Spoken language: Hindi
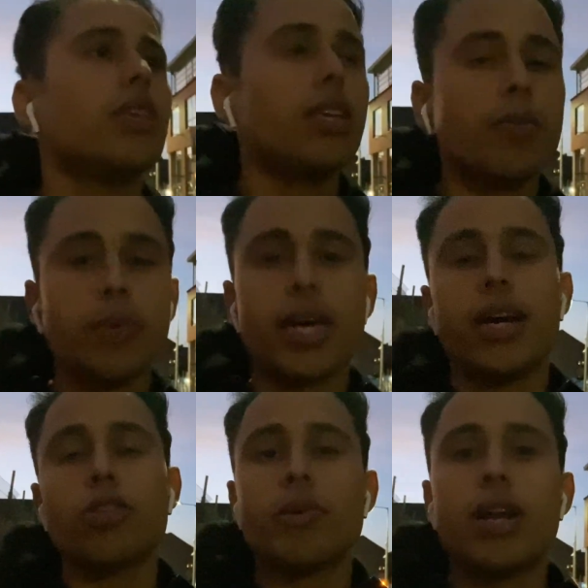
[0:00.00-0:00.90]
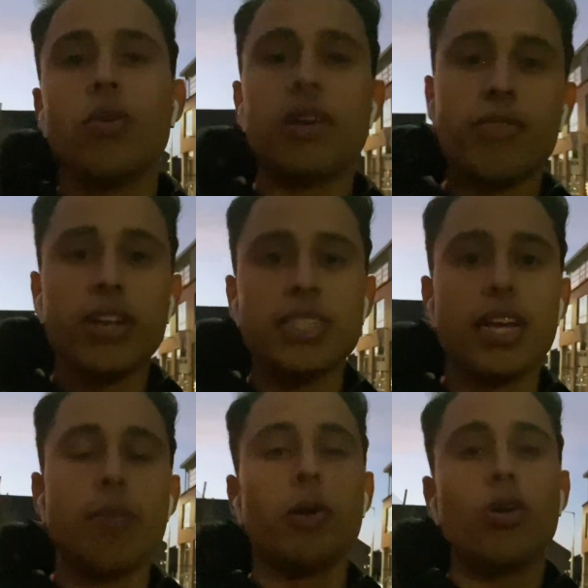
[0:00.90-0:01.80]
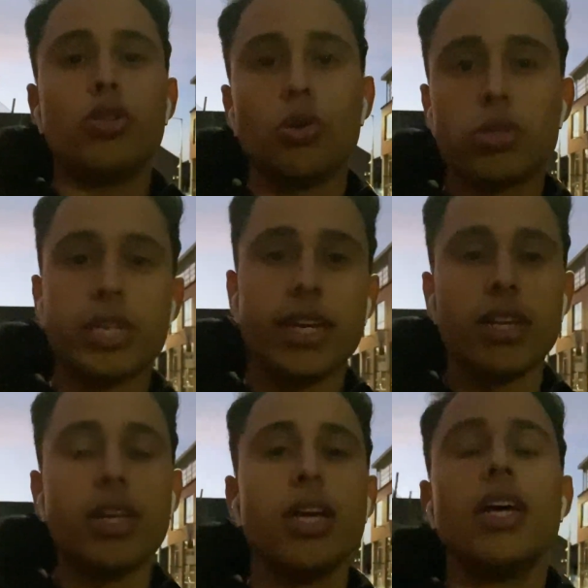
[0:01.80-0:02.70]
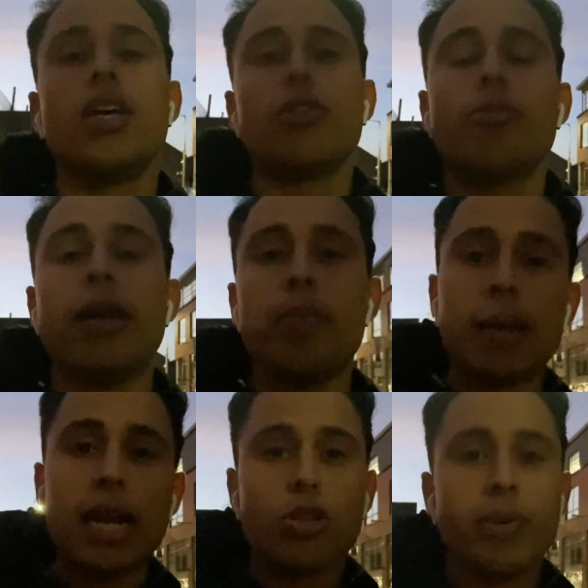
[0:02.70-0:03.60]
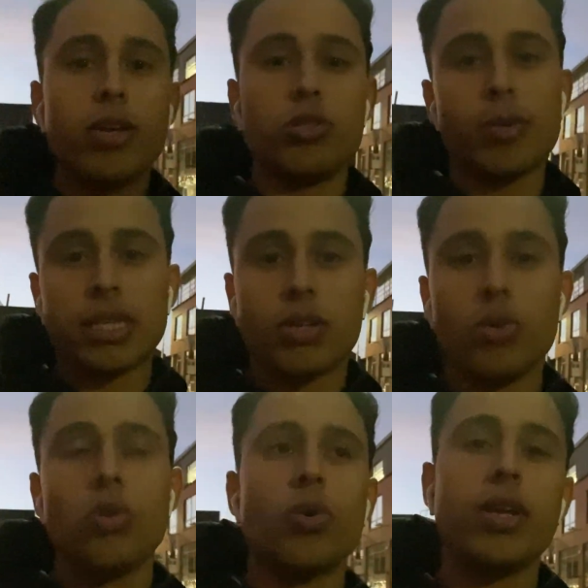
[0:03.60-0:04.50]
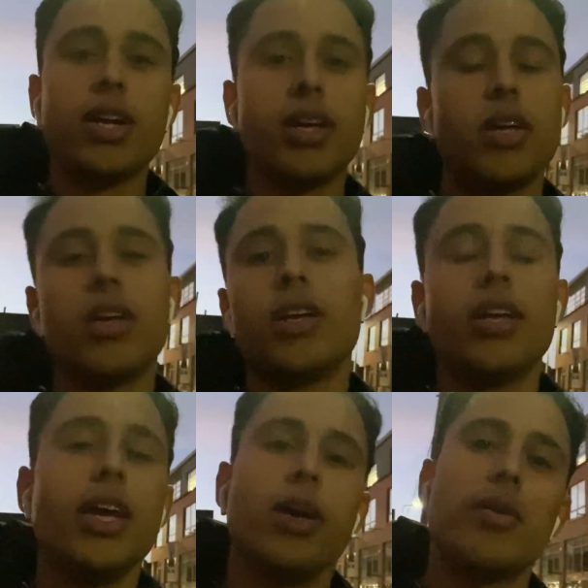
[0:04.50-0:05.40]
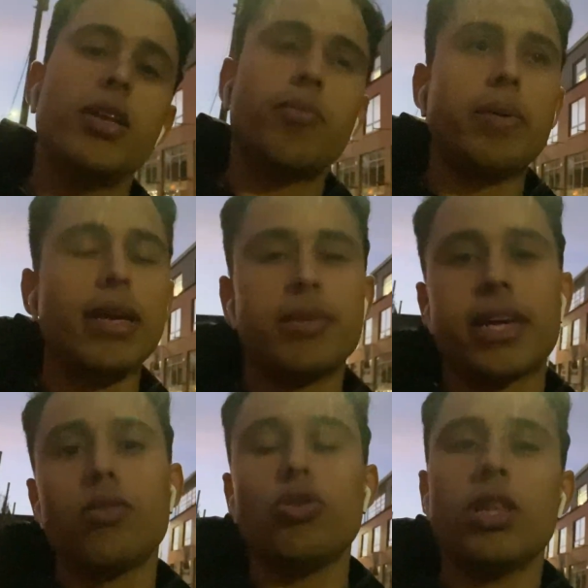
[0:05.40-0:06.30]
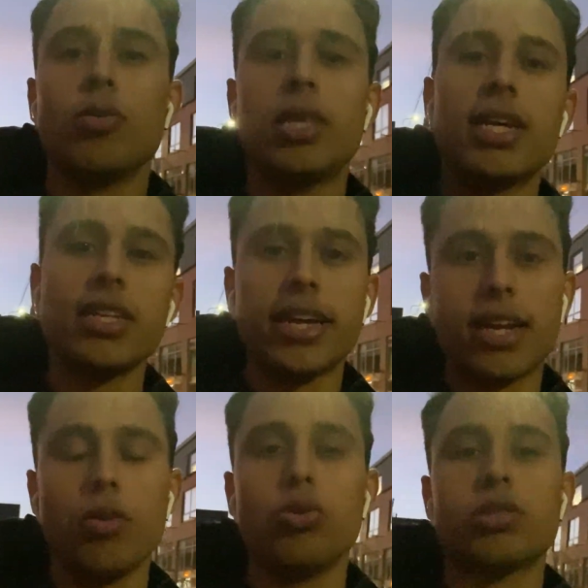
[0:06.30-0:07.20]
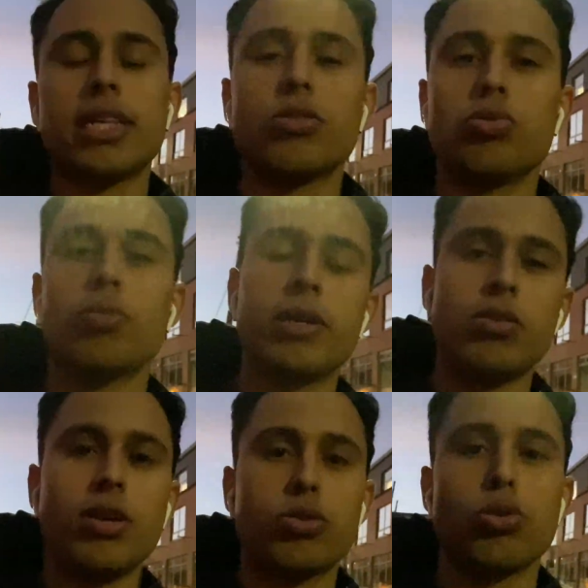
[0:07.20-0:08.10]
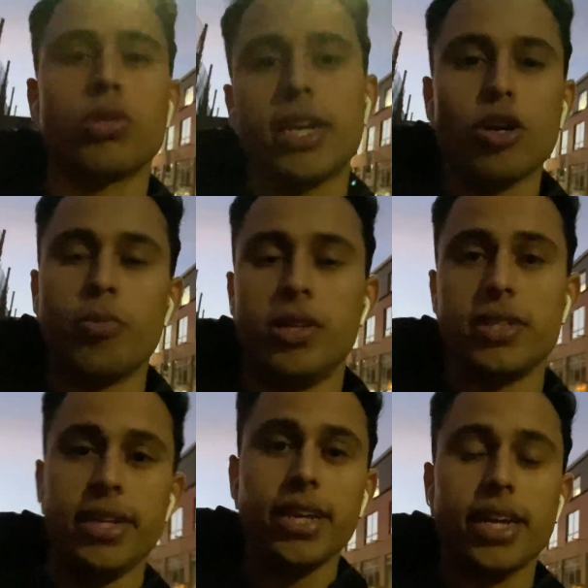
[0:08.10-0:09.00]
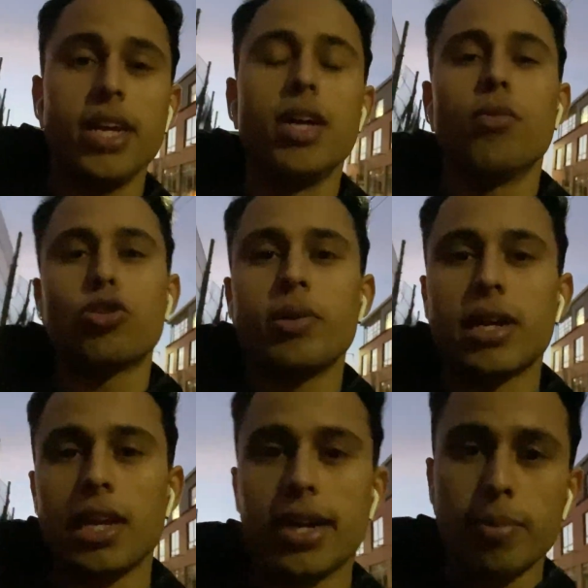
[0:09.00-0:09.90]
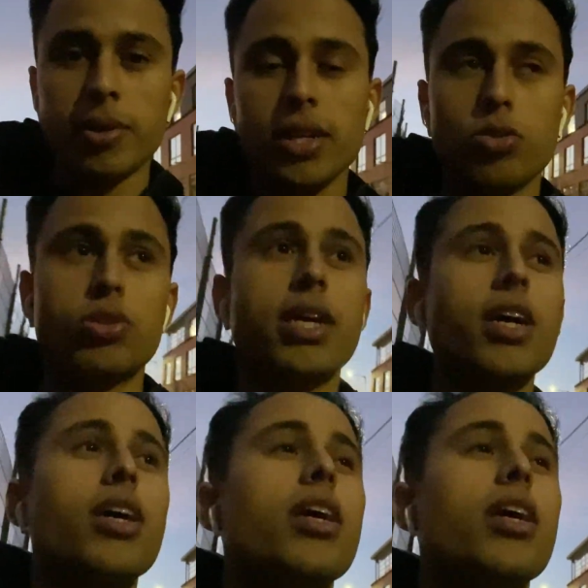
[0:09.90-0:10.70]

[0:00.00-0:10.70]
जब ना अगर तुम्हारा कोई रेफरेंस है यहाँ पे कोई दोस्त है तो भाई पहला तो भाई उनसे बात करो क्योंकि ना कि भाई बता रहा हूँ जो बंदा यहाँ से रह रहा हो दो साल से तो उसके बाद कुछ ना कुछ तो होता ही अकोमोडेशन ठीक है वो तुम्हें रख लेगा टेम्प्रेरी दूसरा